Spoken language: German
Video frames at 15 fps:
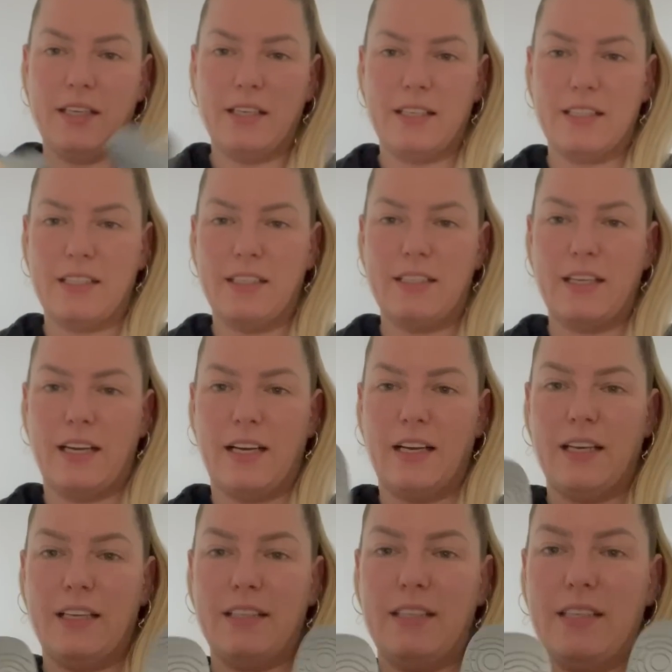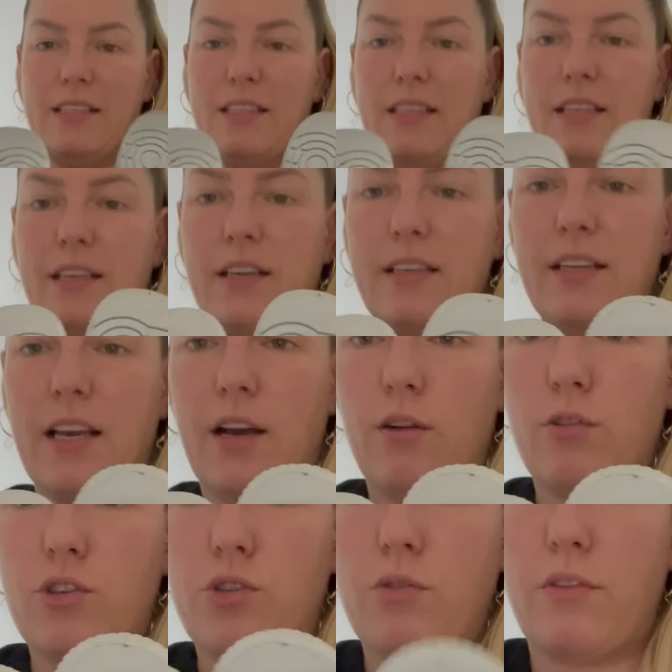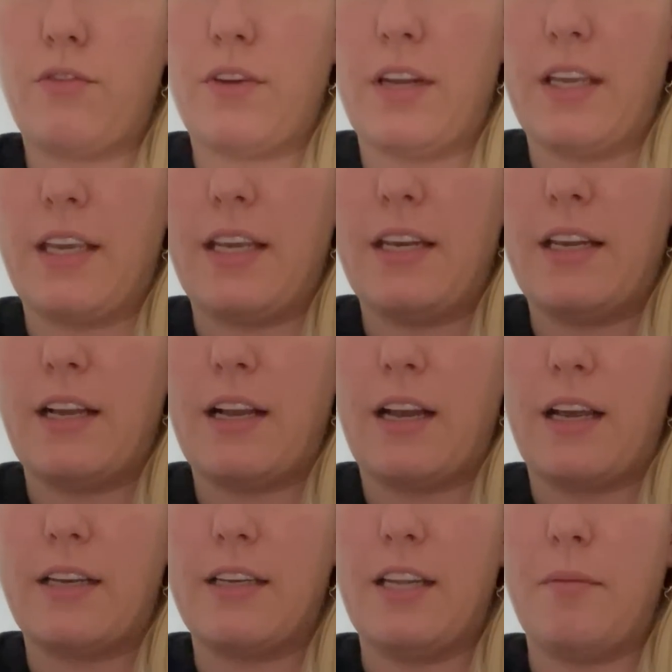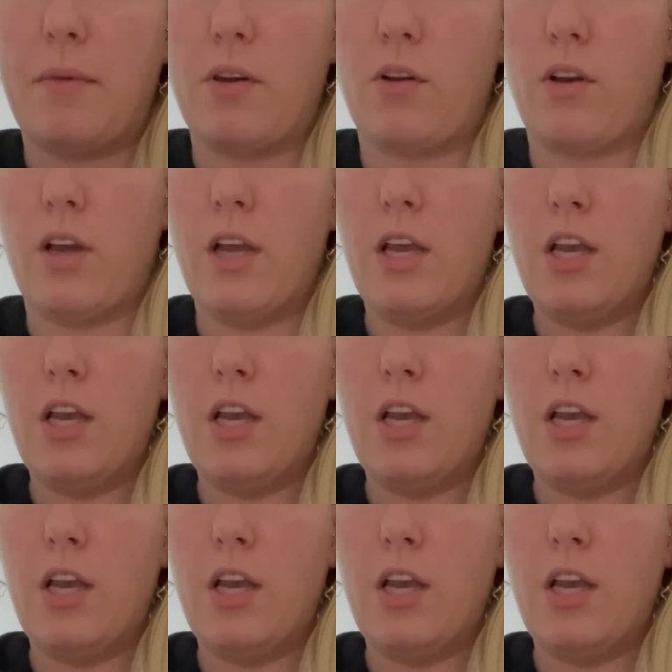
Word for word: Das sind ja diese hier, die Hausschuhe für den Kindergarten, immer noch